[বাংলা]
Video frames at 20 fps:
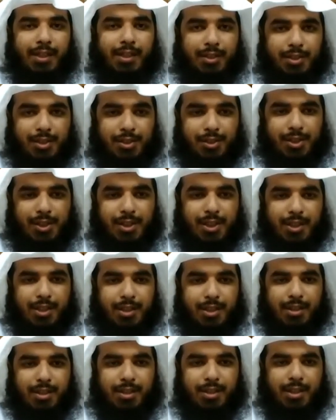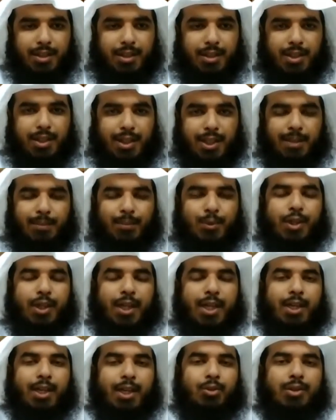নিয়ে এসেছিলেন এবং
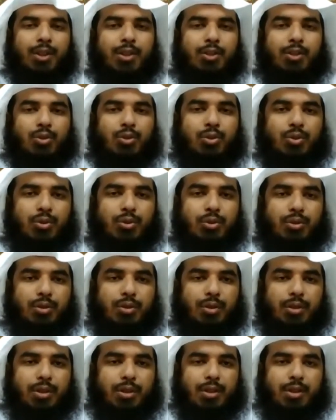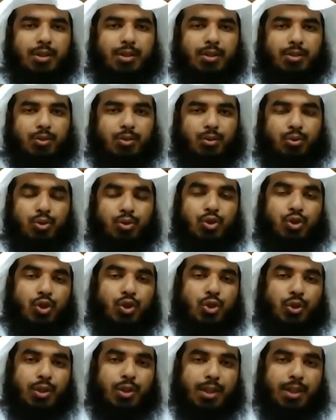আলোকিত
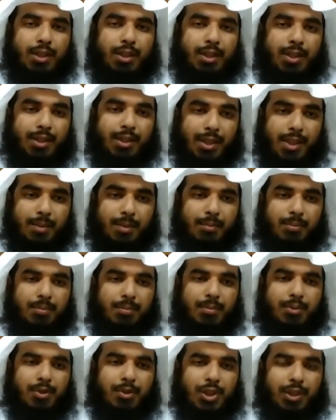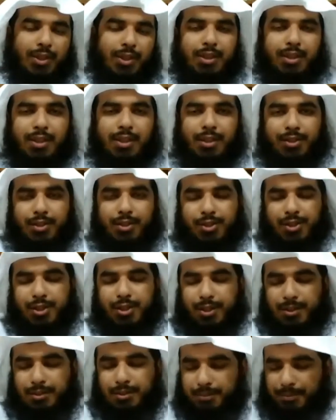উজ্জ্বল কিতাব সাথে নিয়ে
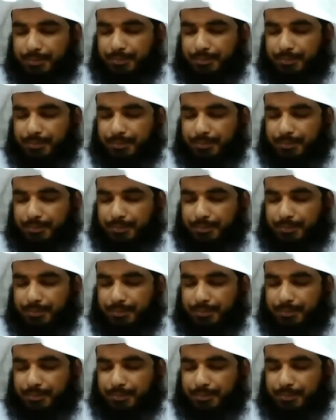এসেছিলেন